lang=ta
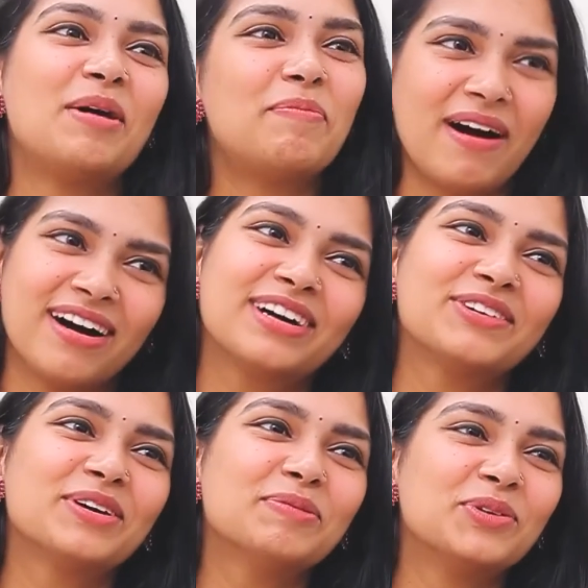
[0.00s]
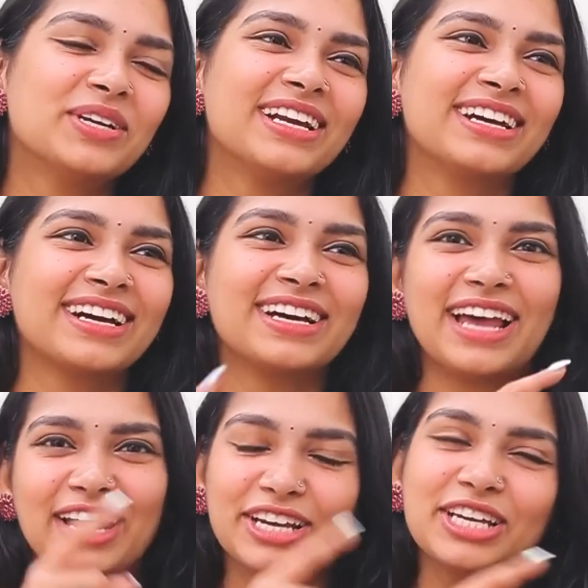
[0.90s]
அதெல்லாம் பார்க்கவே முடியலங்க
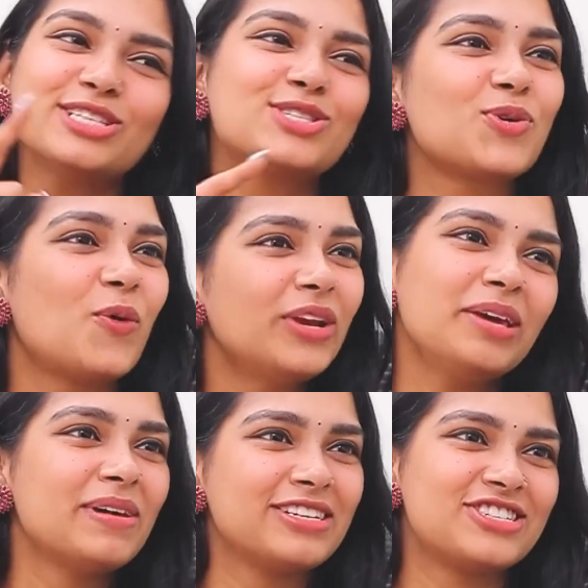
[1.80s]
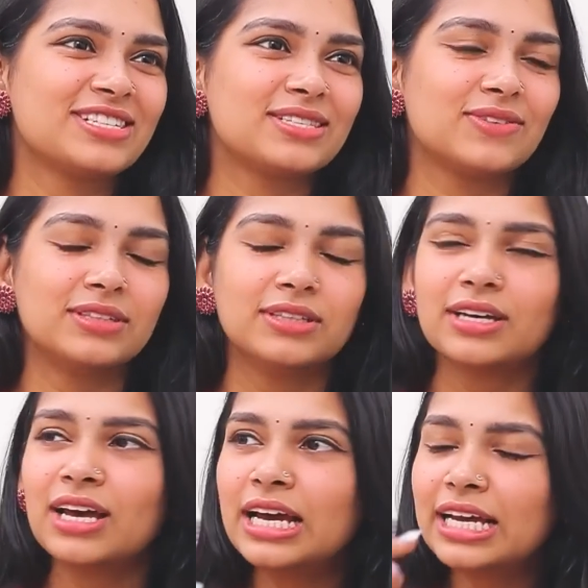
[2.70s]
நிறைய ஸ்டோரி மென்ஷன்ஸ் வந்தது
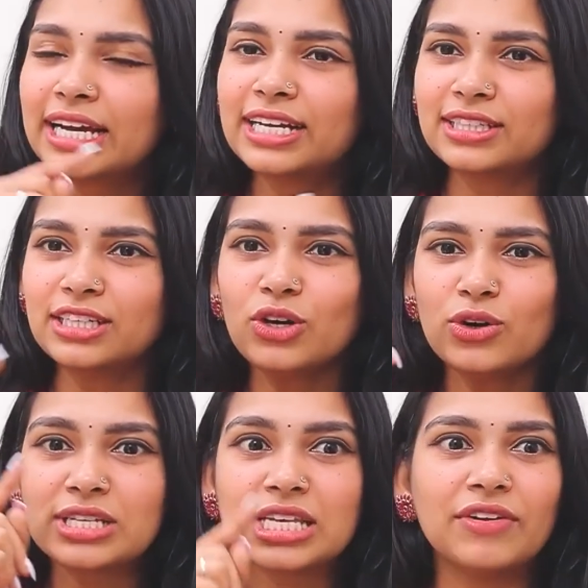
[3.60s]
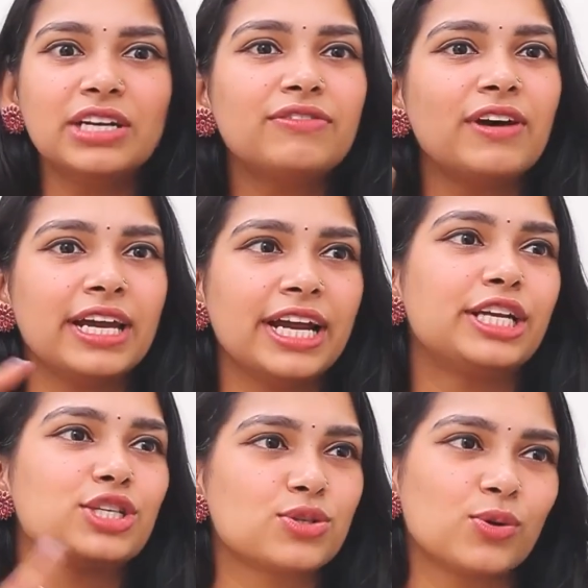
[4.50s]
கிட்டத்தட்ட ஒரு செவன்டி ஃபைவ்
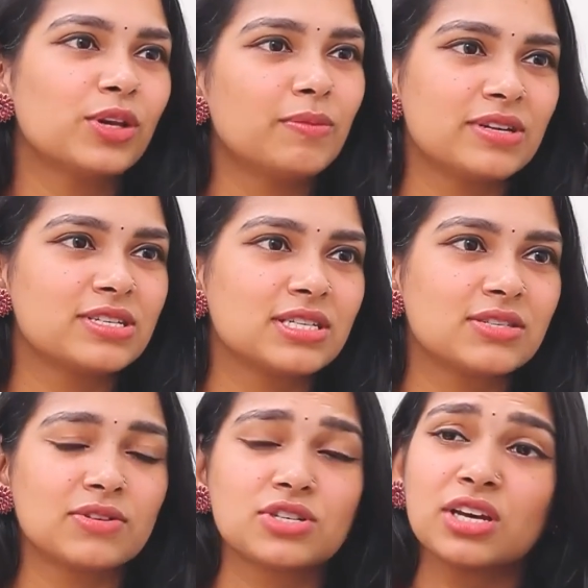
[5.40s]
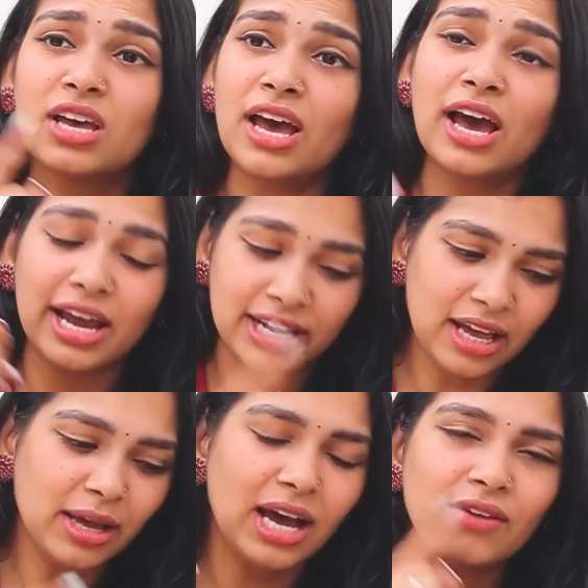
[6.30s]
எயிட்டி ஸ்டோரி மென்ஷன்ஸ் வந்துச்சு
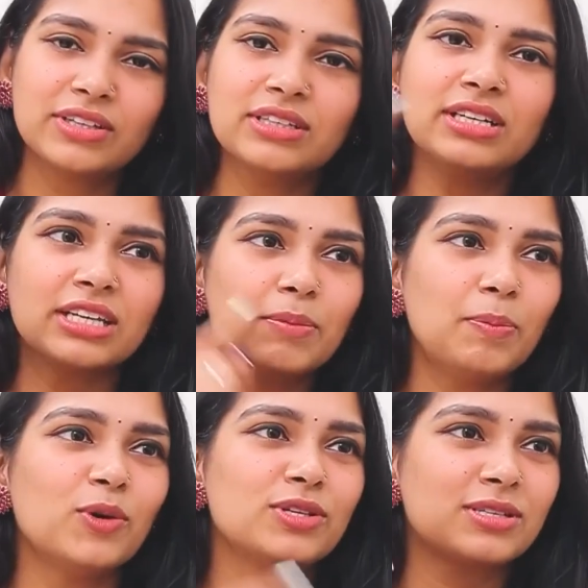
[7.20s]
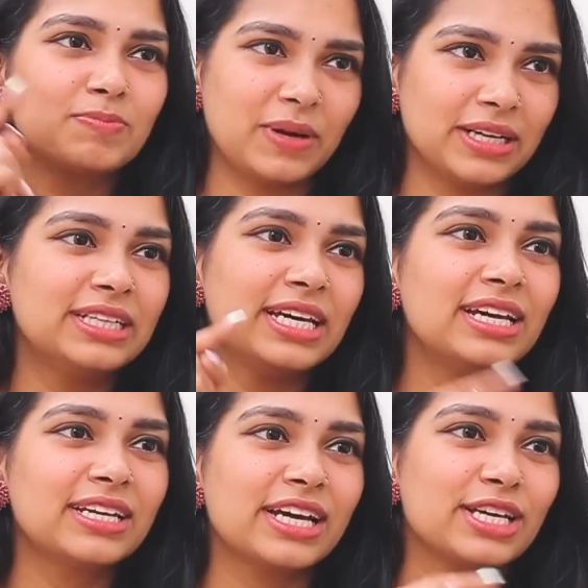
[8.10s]
எல்லாம் நான் வந்து ரீபோஸ்ட் பண்ணிட்டே
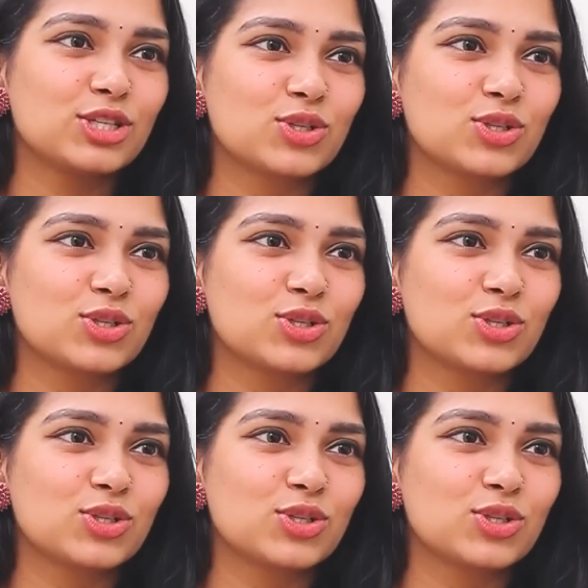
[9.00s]
இருக்கேன்